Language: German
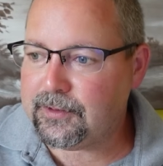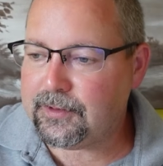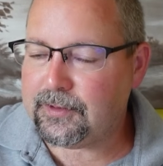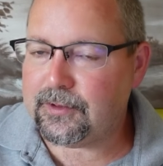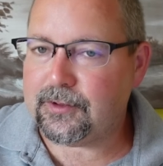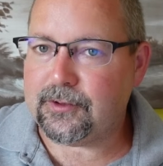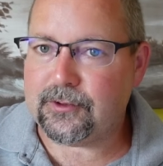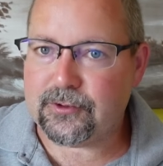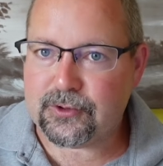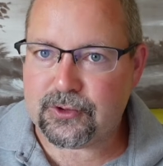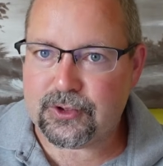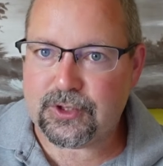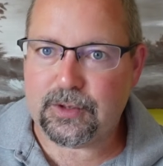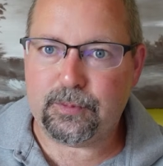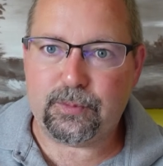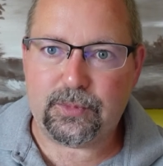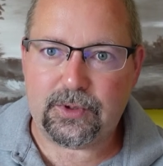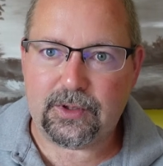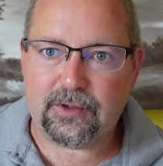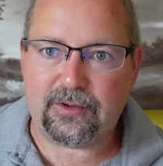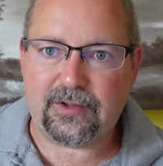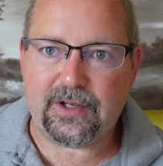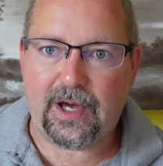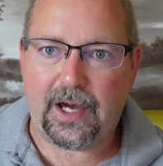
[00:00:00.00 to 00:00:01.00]
das
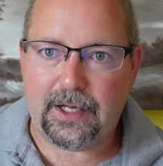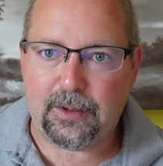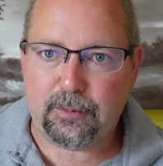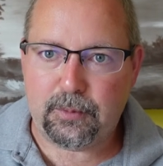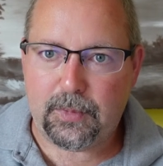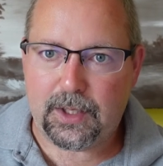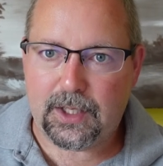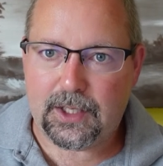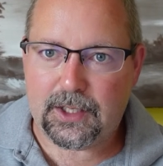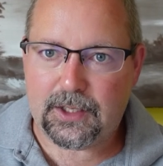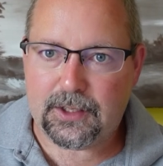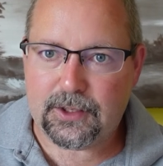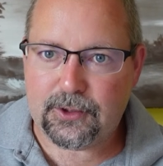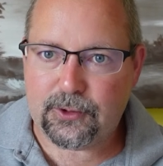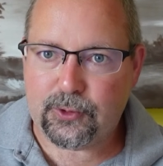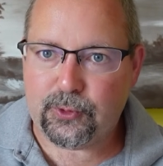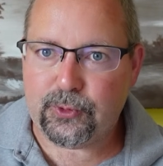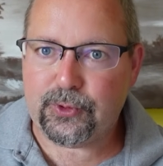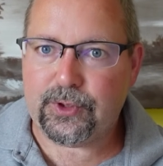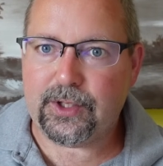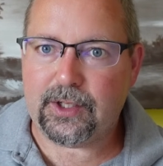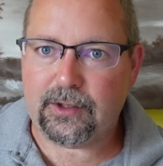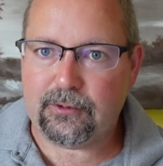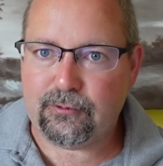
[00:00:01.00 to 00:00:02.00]
Chip-Design machen
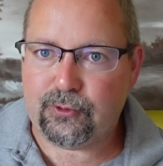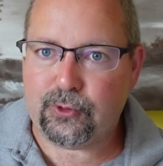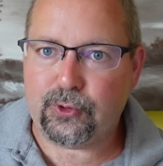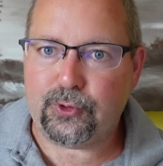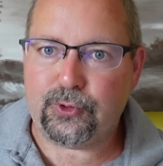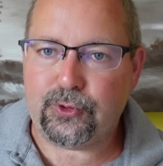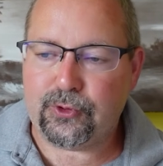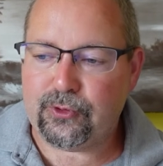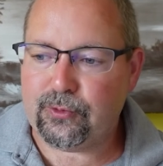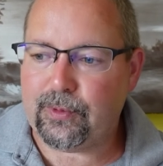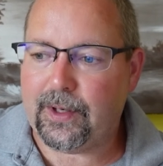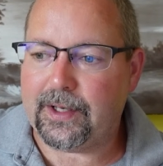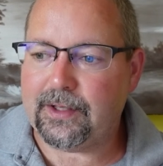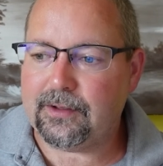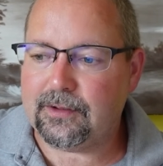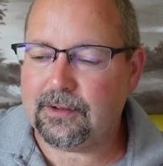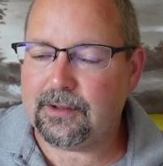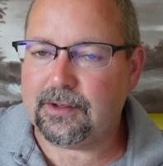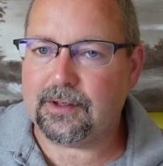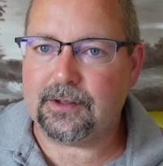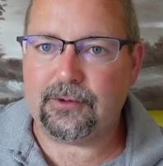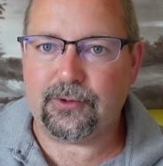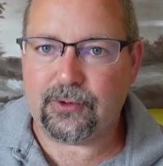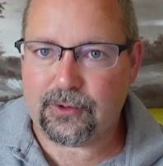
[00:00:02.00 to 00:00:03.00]
und dann von
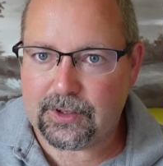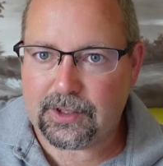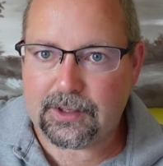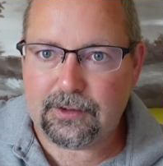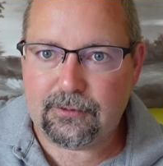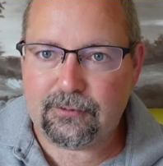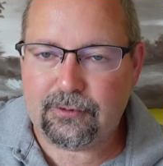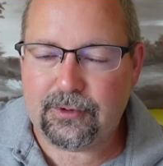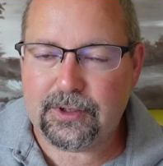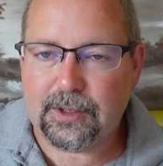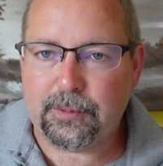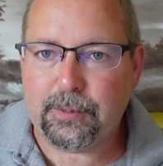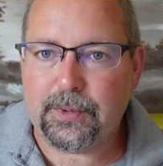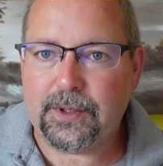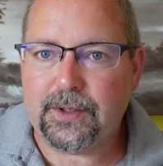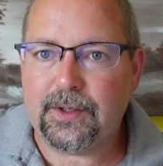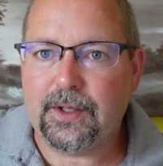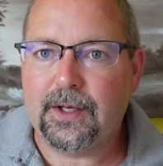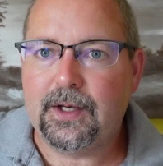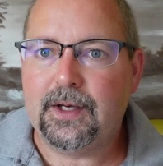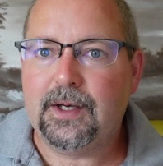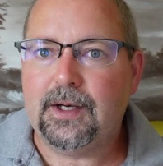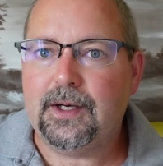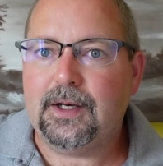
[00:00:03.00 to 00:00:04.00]
Zweit-, also Drittfirmen
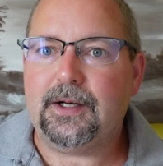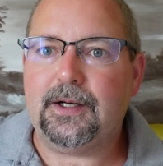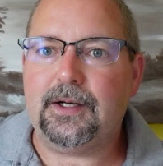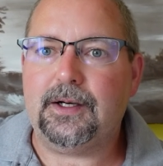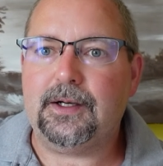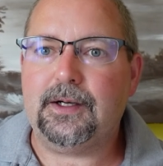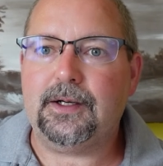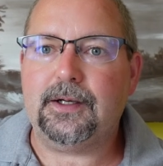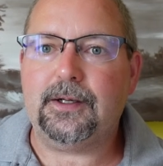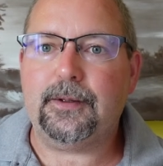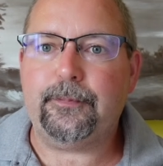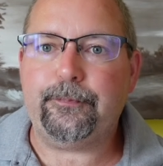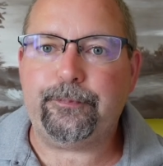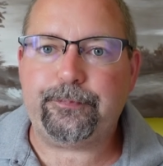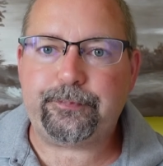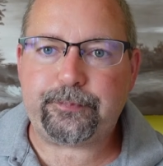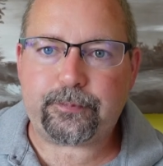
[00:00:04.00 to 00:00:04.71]
äh,